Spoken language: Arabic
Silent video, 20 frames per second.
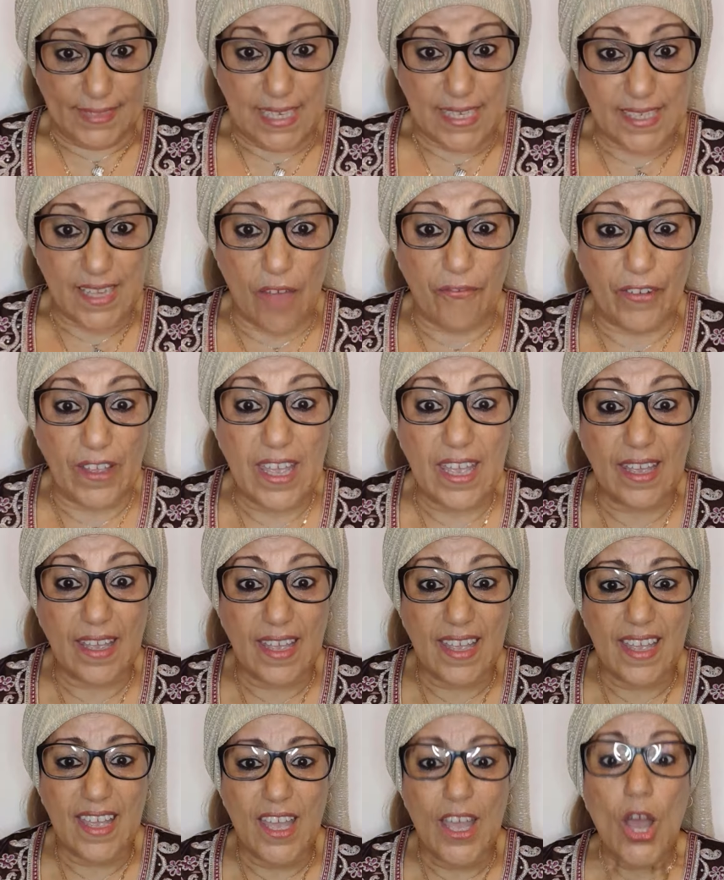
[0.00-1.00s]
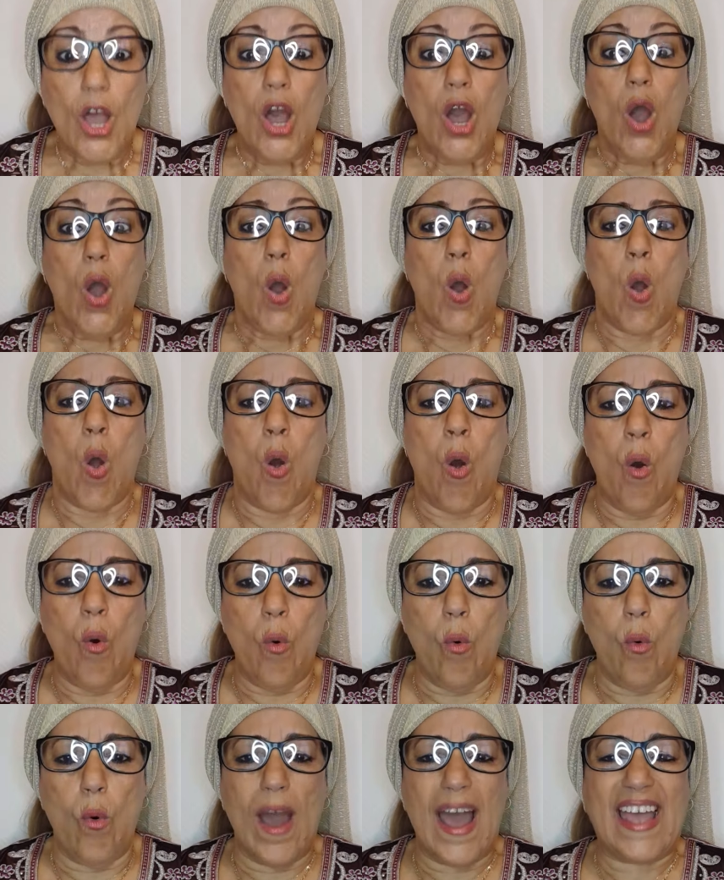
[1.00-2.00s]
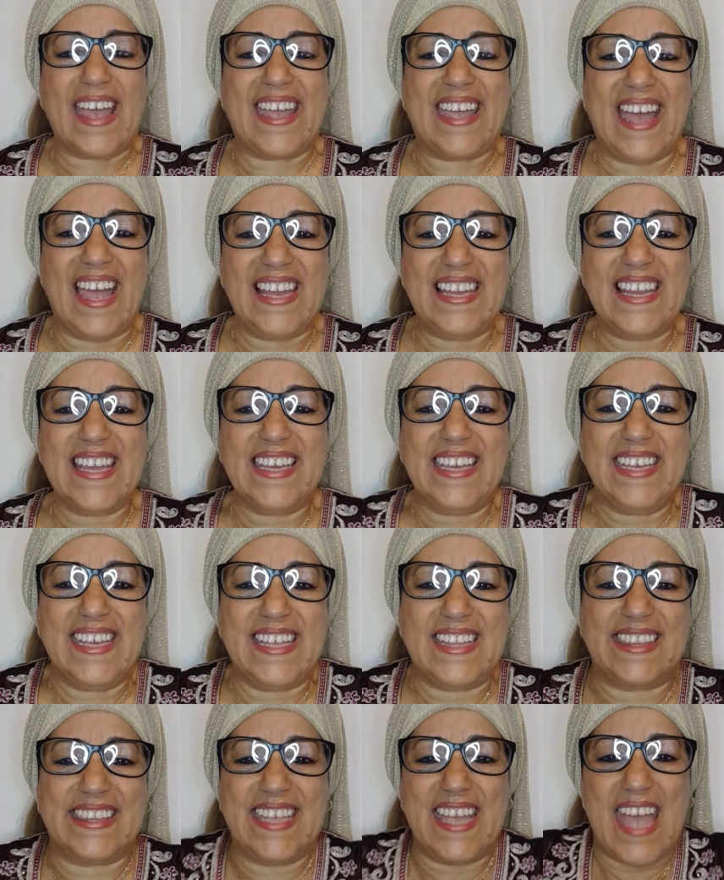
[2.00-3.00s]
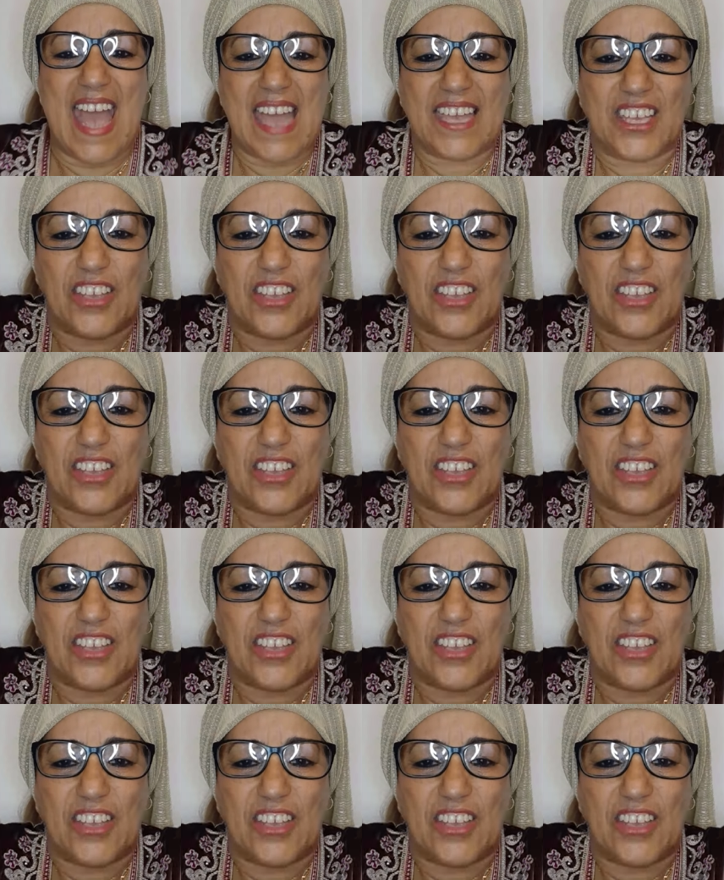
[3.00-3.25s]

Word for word: صافي هو قال لك يديها